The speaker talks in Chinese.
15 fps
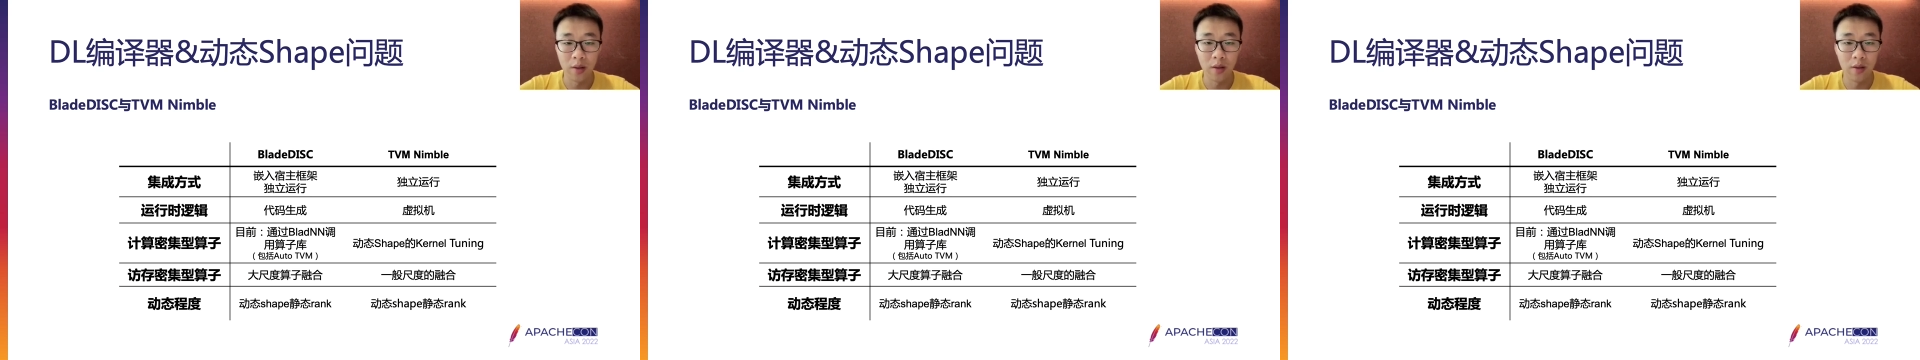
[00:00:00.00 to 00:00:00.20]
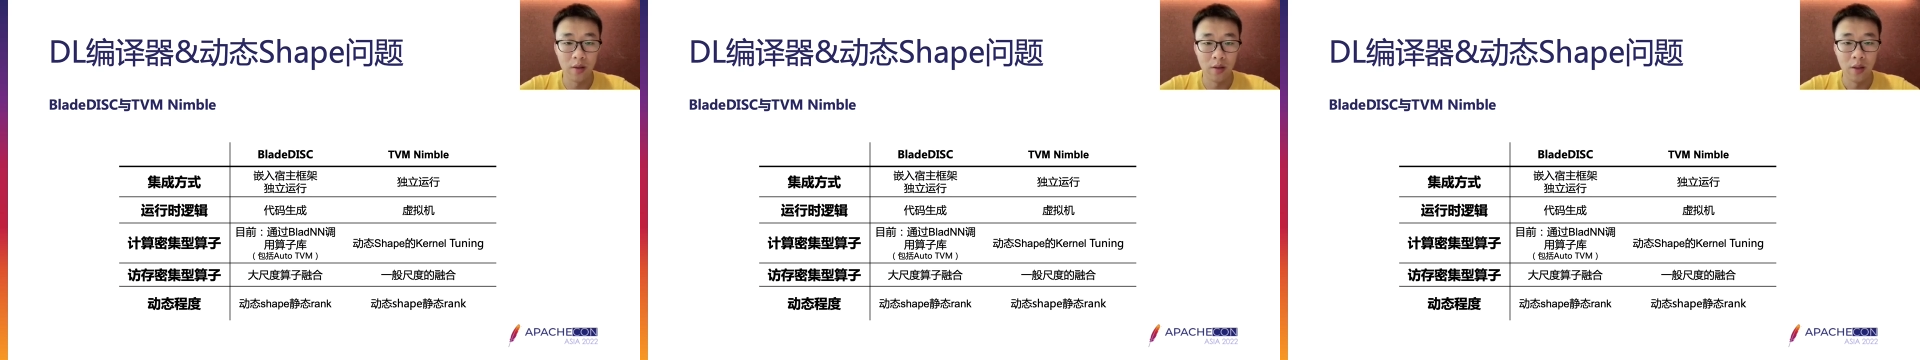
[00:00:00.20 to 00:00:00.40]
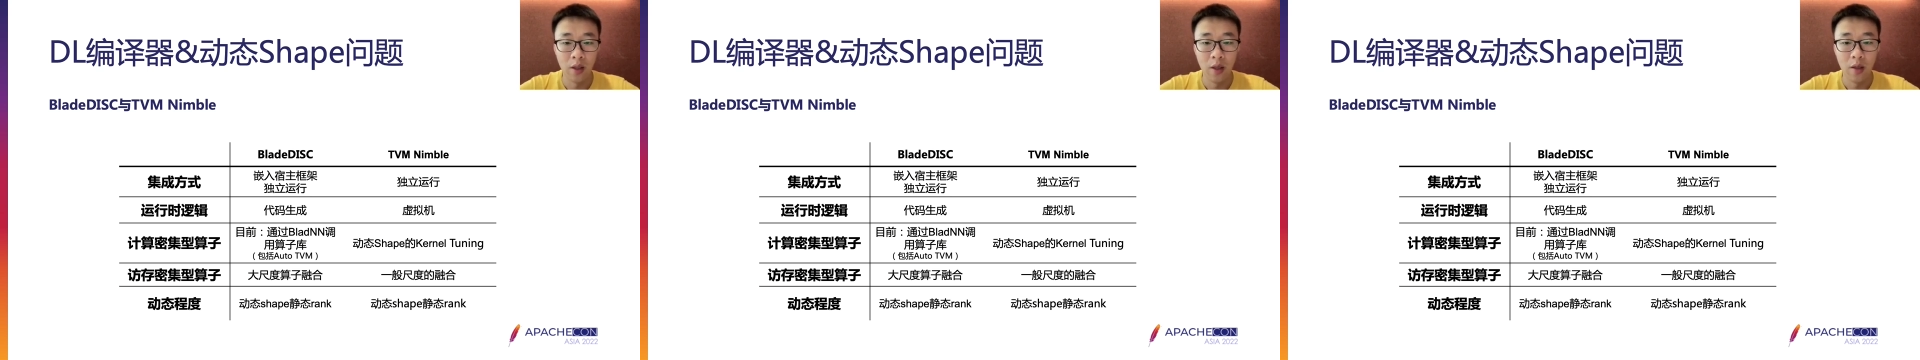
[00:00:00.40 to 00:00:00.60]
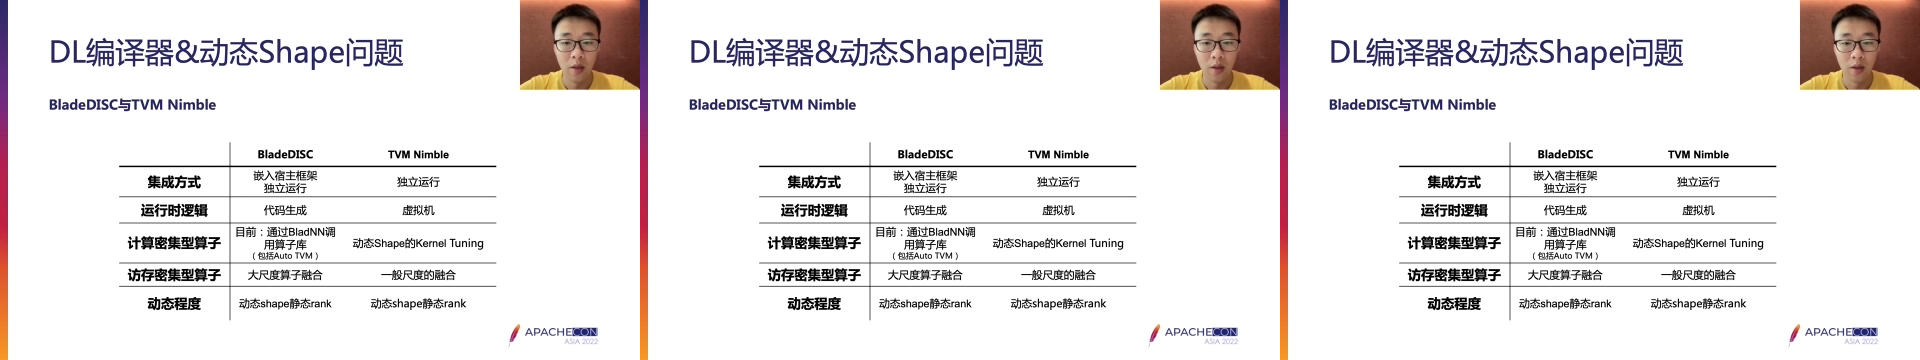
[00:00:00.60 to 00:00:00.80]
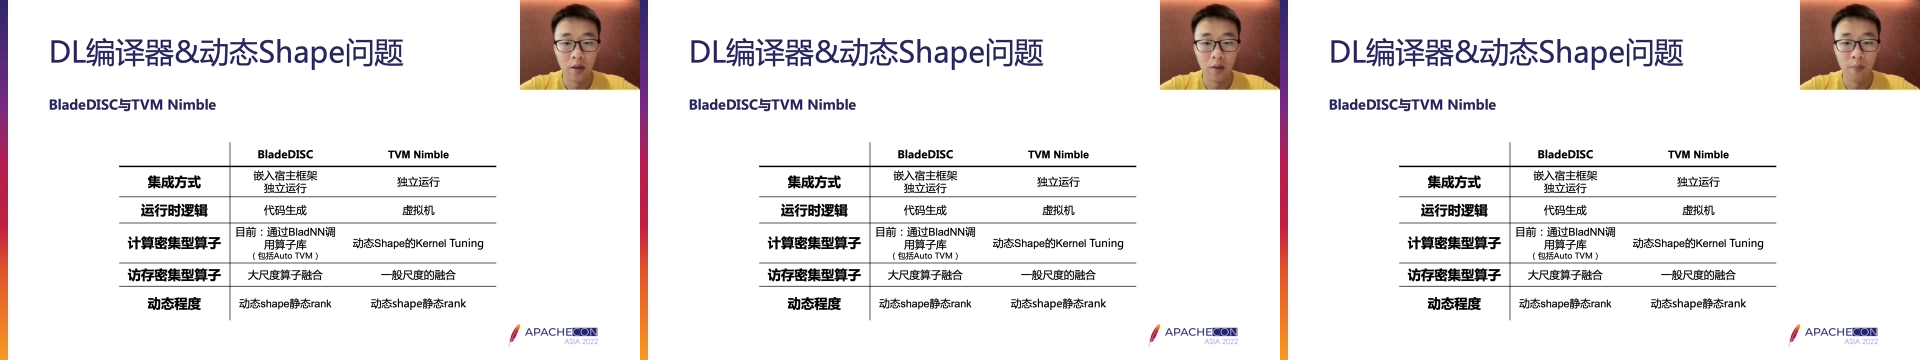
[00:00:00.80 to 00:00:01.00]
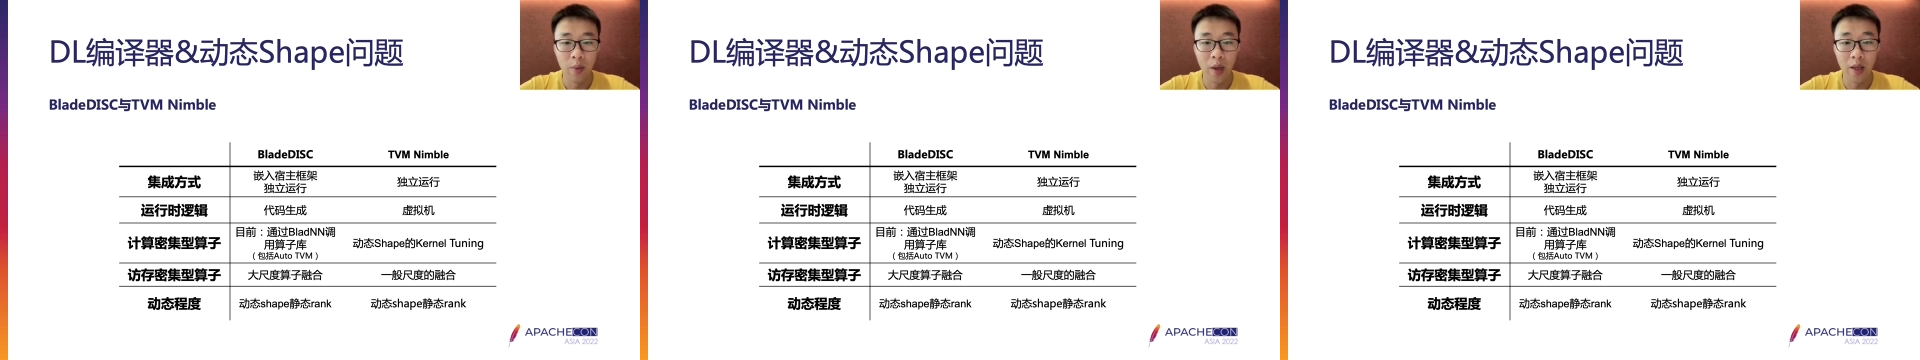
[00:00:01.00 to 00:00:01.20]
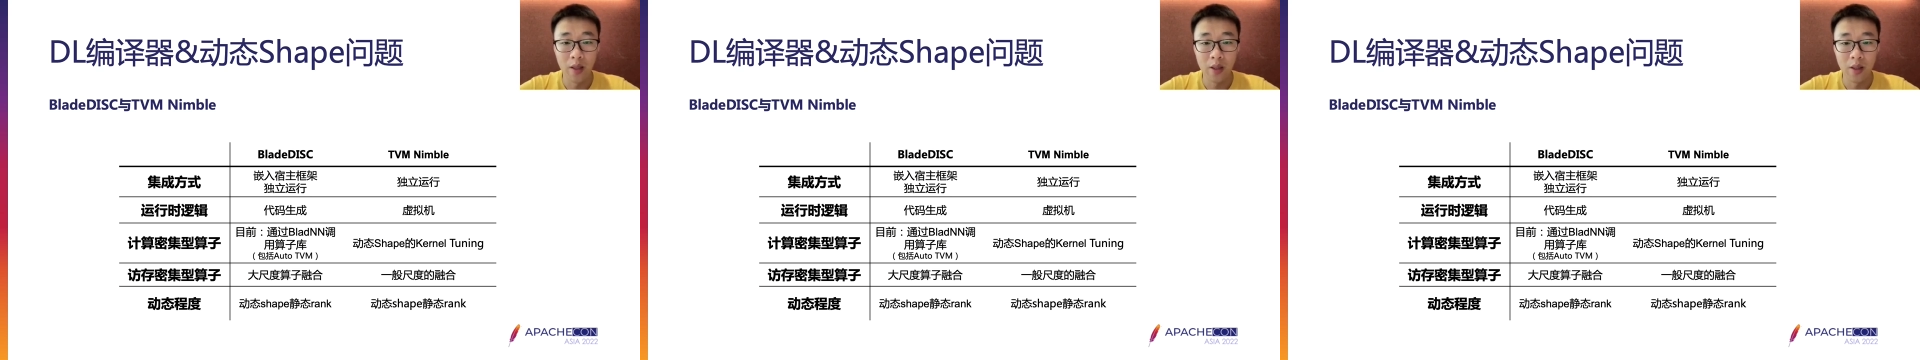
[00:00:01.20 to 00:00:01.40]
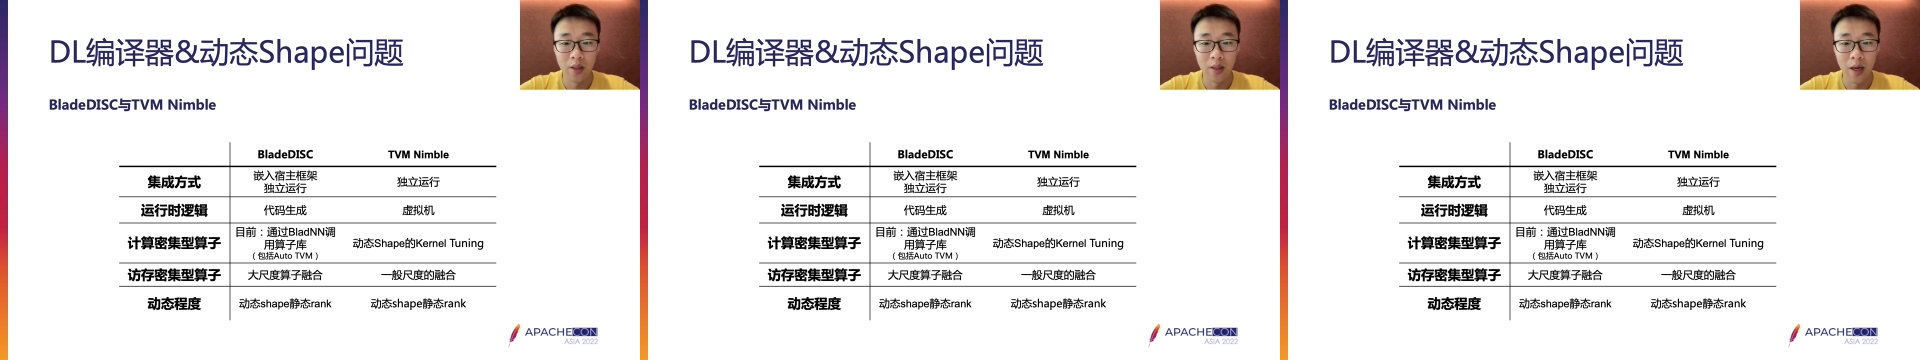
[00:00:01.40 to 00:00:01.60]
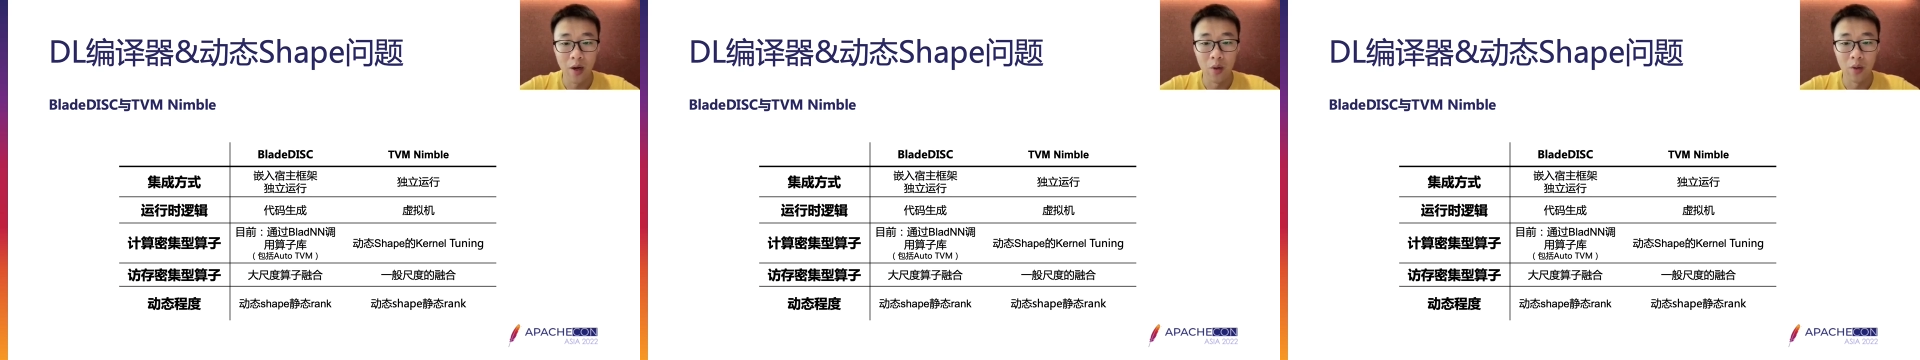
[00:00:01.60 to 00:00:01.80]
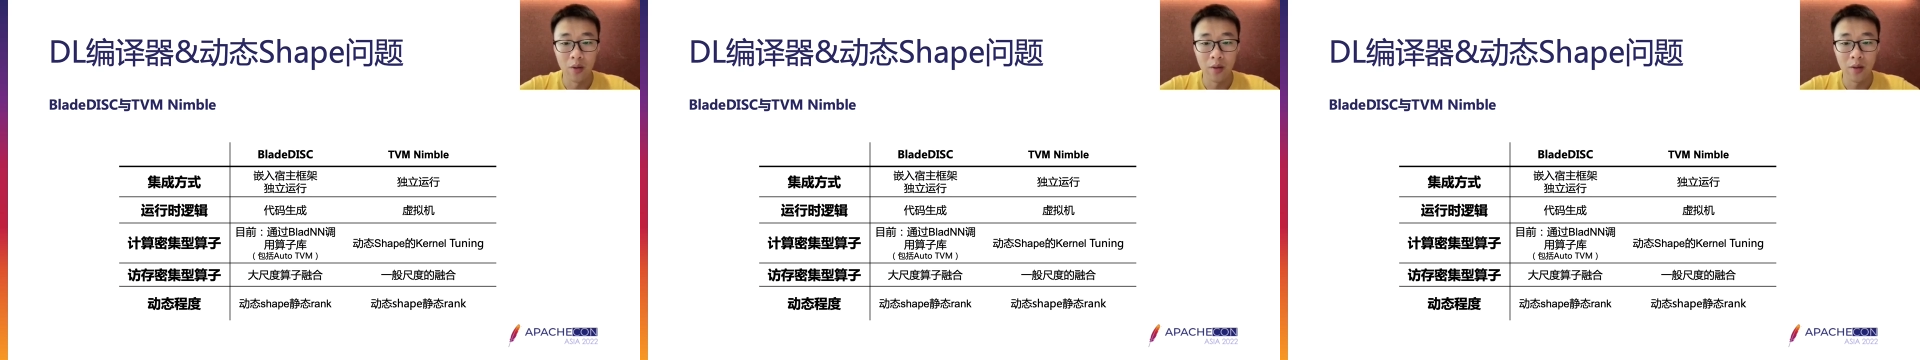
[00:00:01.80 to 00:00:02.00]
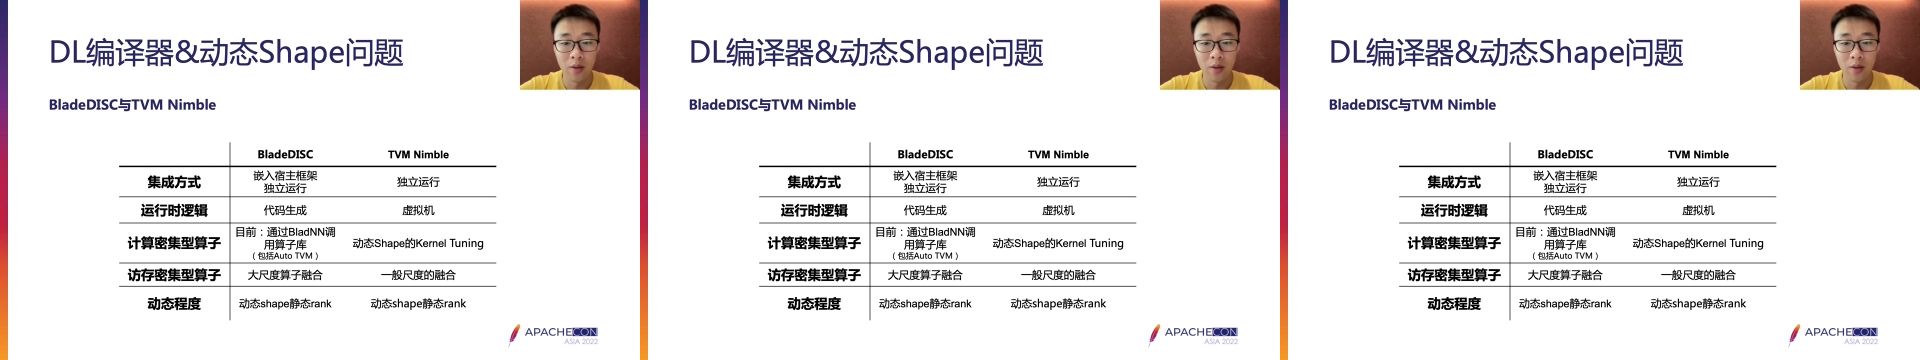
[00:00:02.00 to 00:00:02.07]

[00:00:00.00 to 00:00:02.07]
的编译器，然后